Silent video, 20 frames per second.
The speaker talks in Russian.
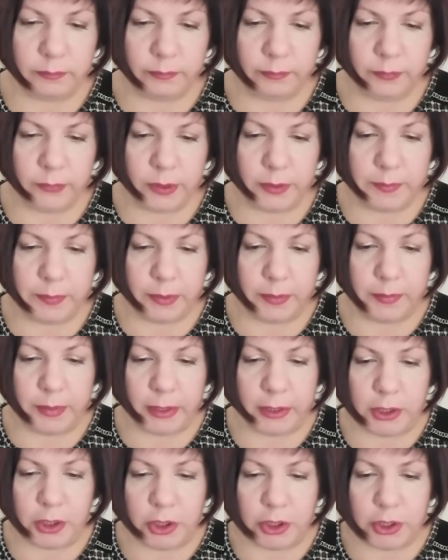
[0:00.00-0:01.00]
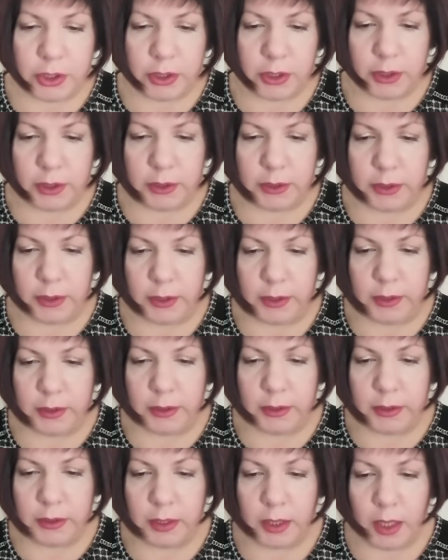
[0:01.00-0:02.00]
дипломатических или
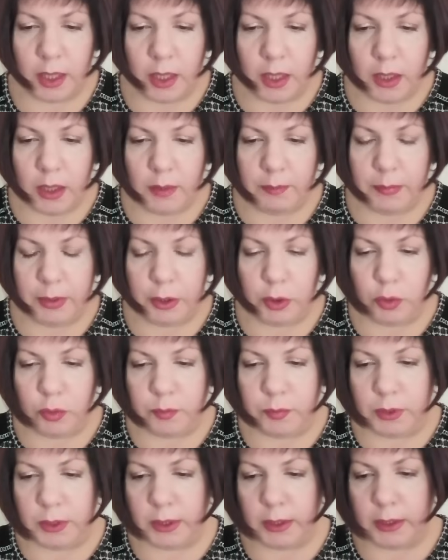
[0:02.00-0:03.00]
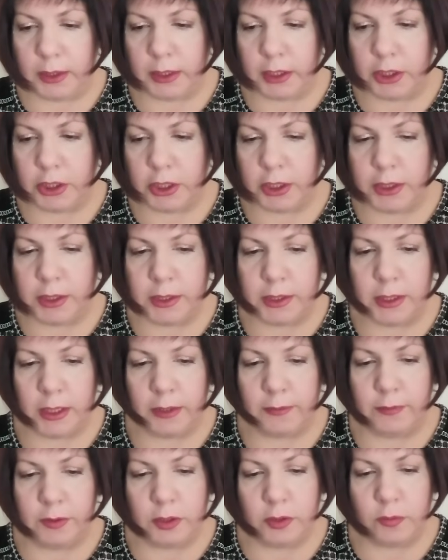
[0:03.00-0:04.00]
иных подобных отношений с
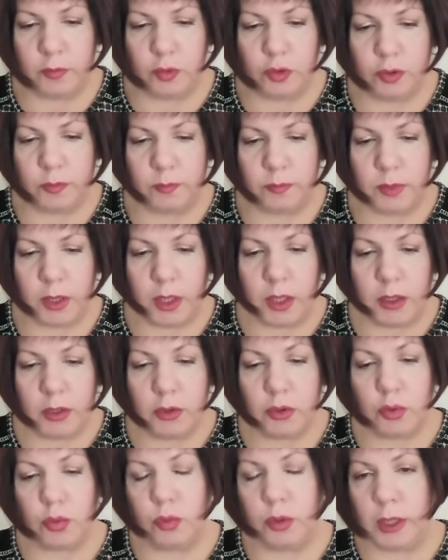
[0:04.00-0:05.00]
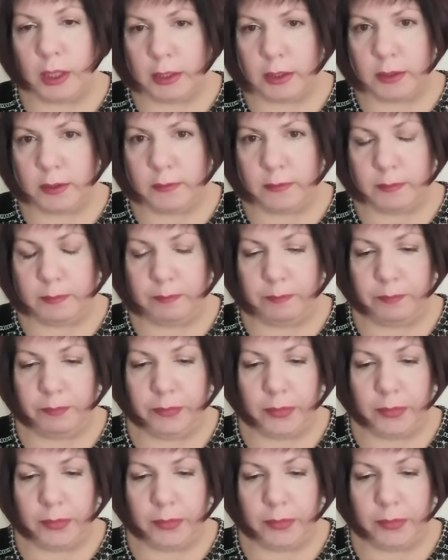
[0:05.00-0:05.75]
соответствующим государством –